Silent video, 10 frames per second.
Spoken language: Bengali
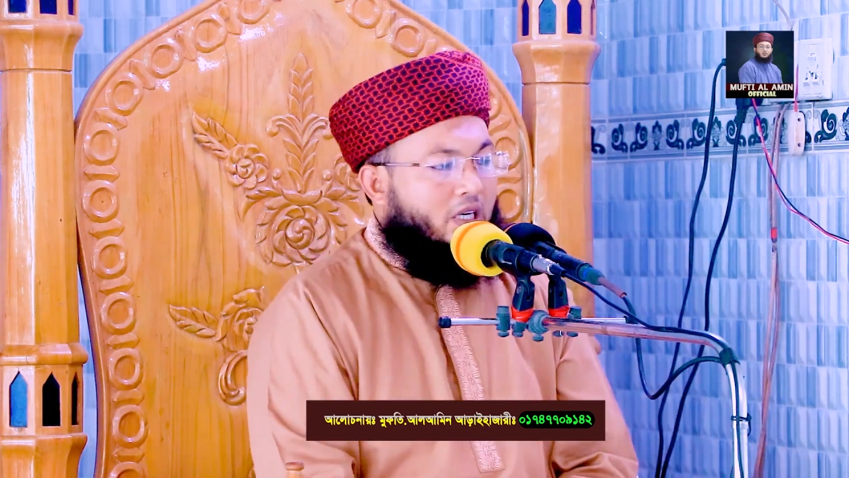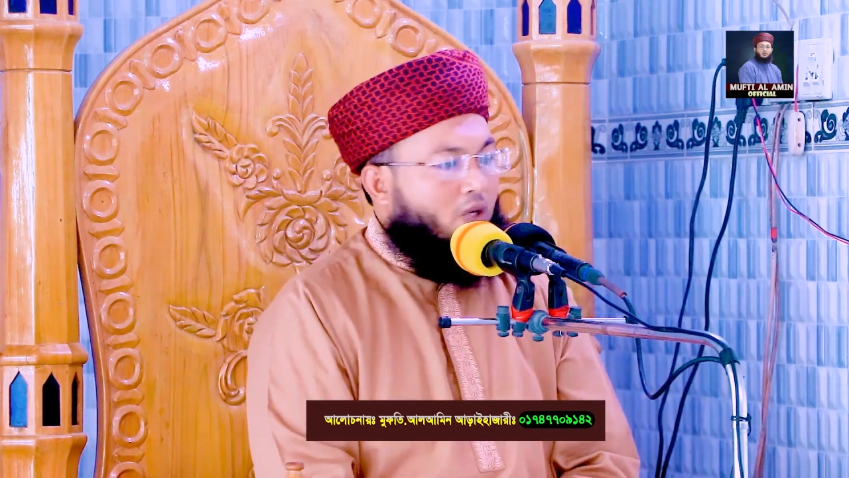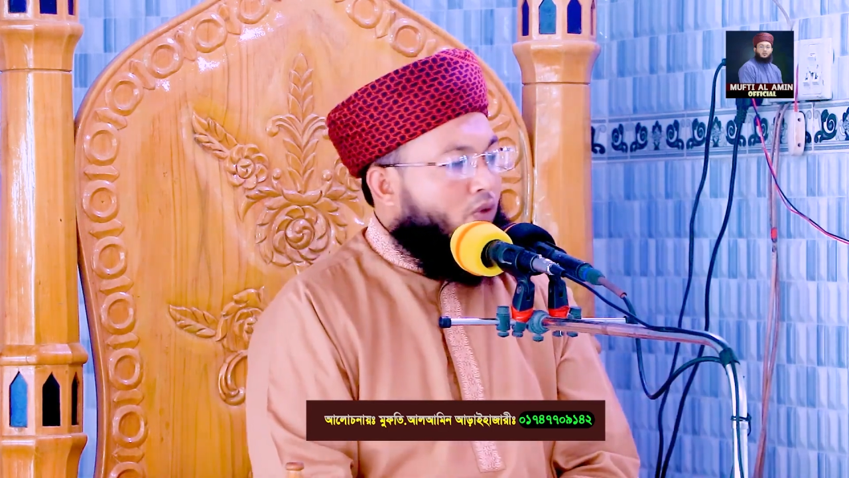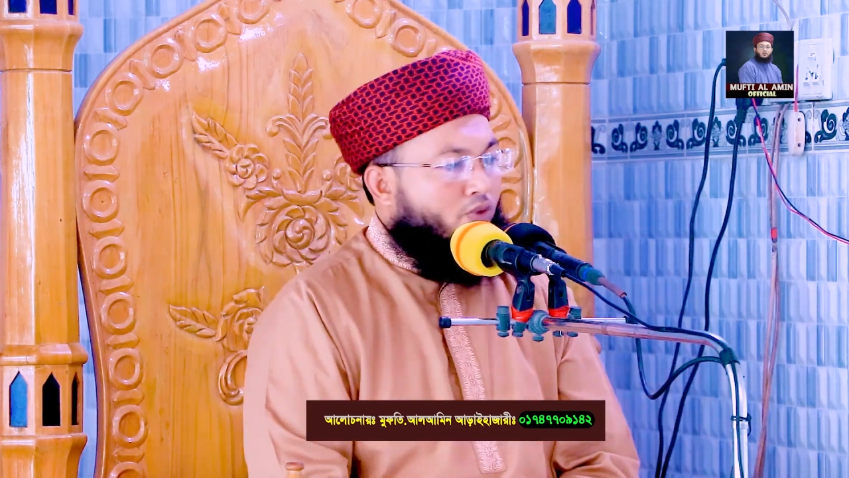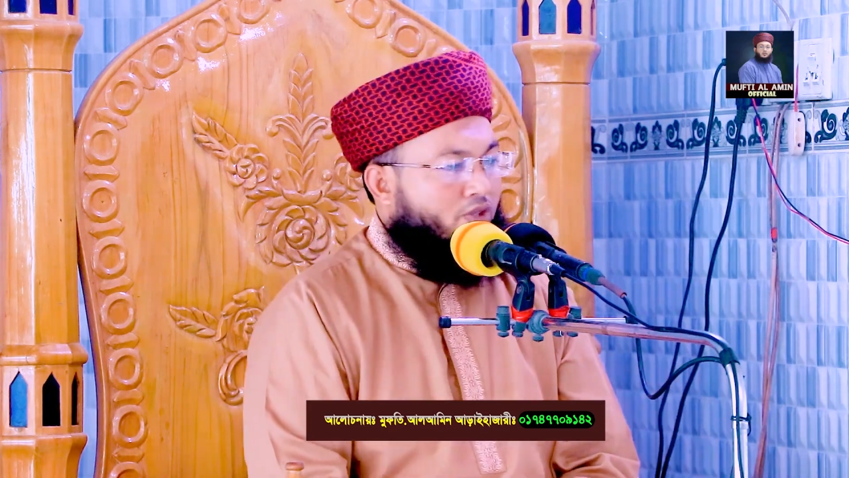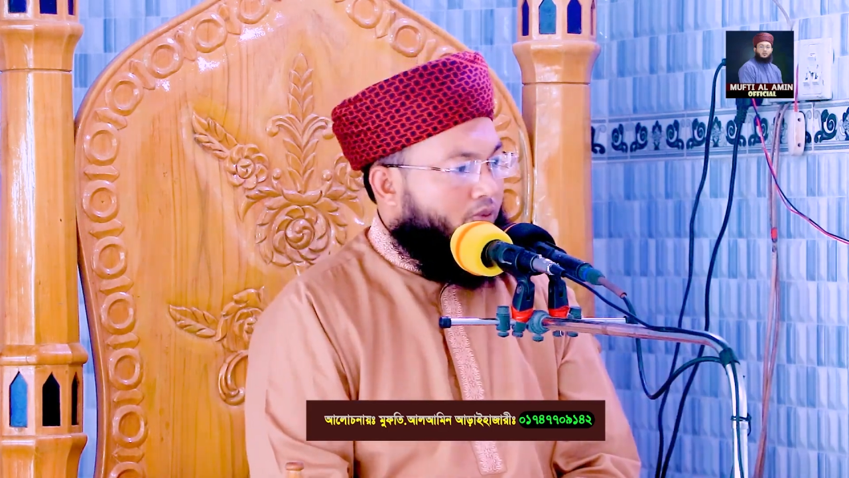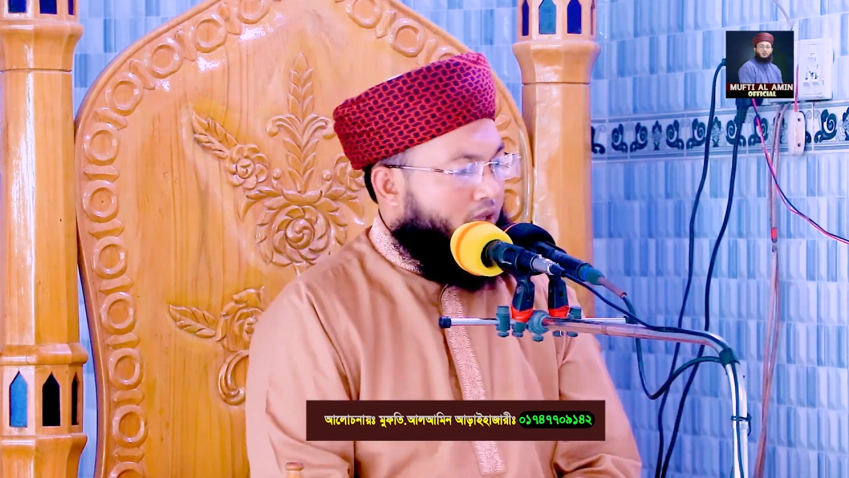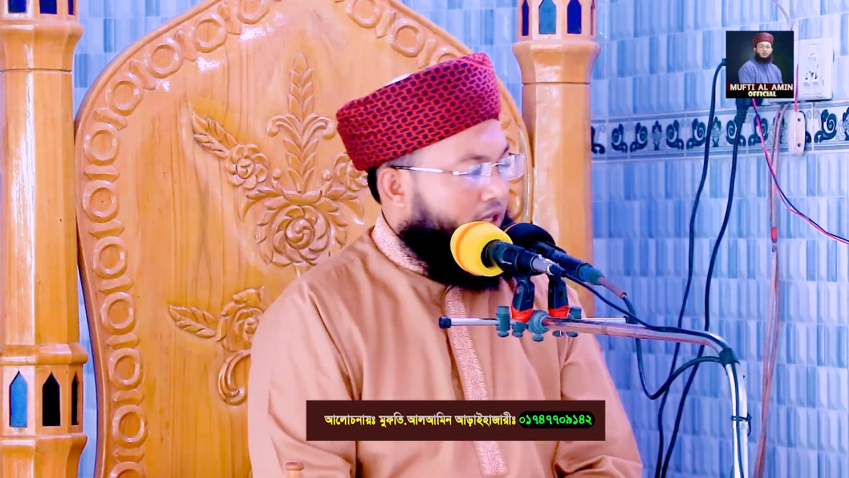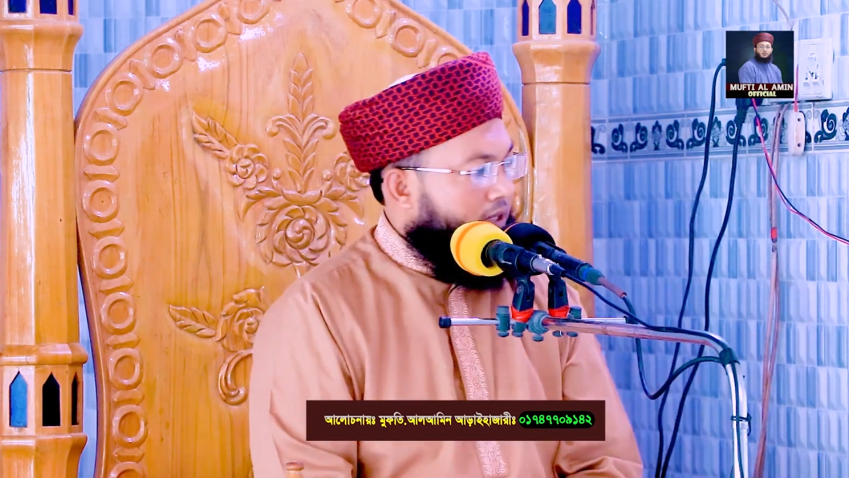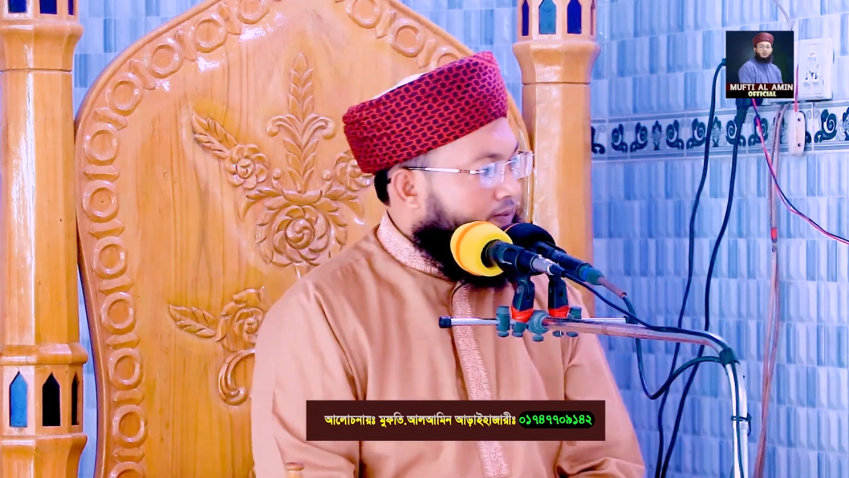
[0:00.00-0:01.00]
কেউ বুঝতে
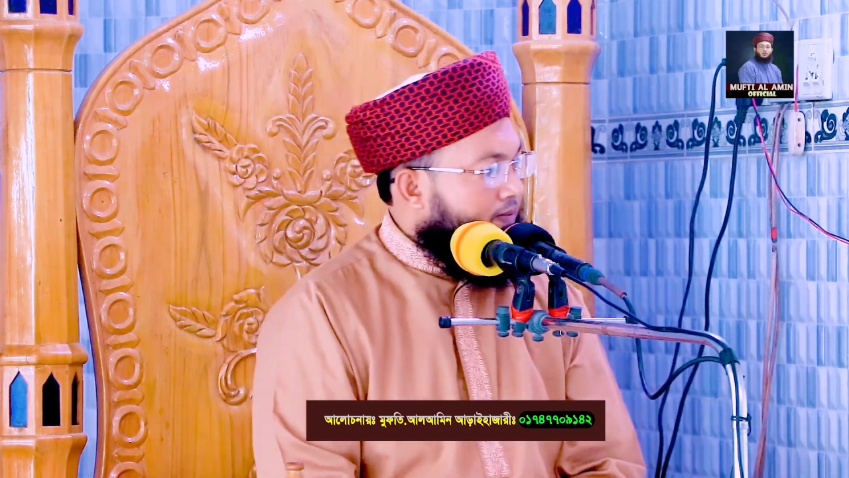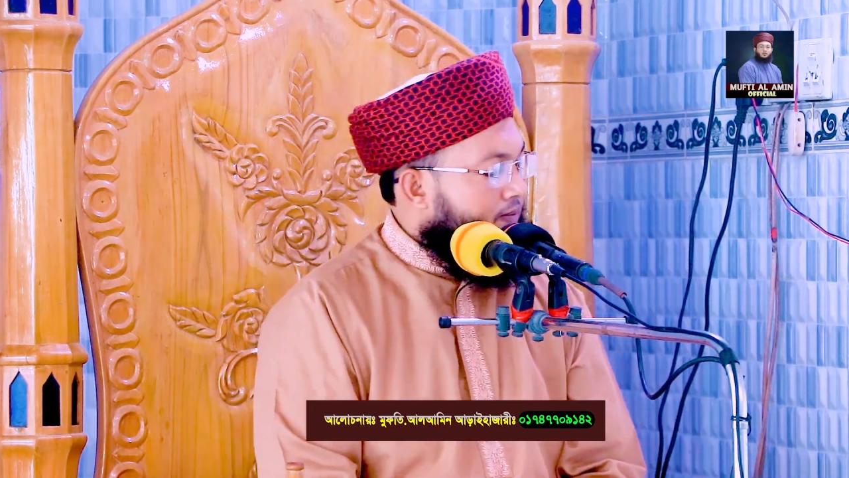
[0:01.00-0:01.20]
পারেনি